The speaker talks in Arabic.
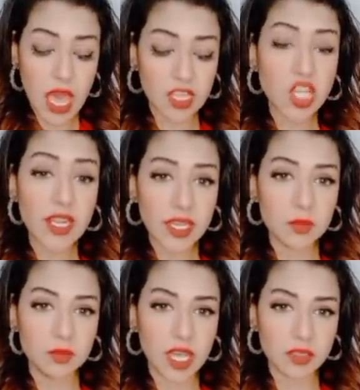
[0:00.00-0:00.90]
علشان
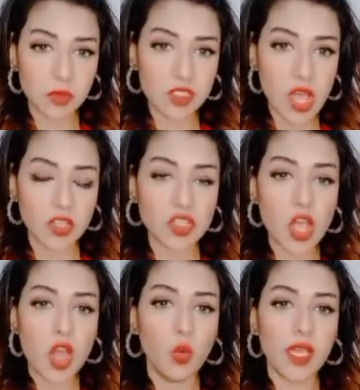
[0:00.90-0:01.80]
عيب يعني ما يصحش
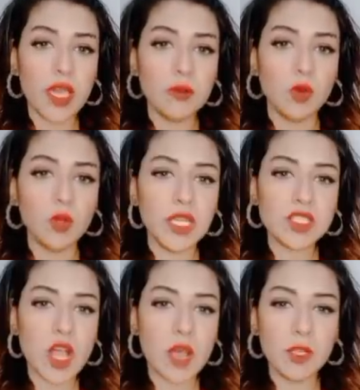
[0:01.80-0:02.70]
وجايبه
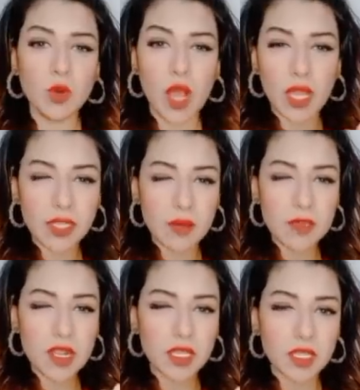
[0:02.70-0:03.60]
والليزر عمله على
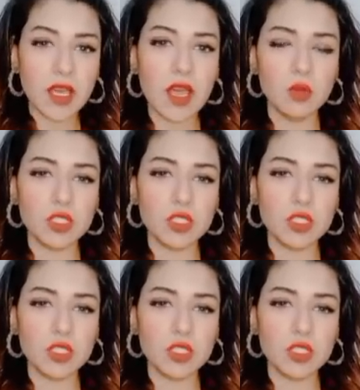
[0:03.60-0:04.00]
الكاميرا كده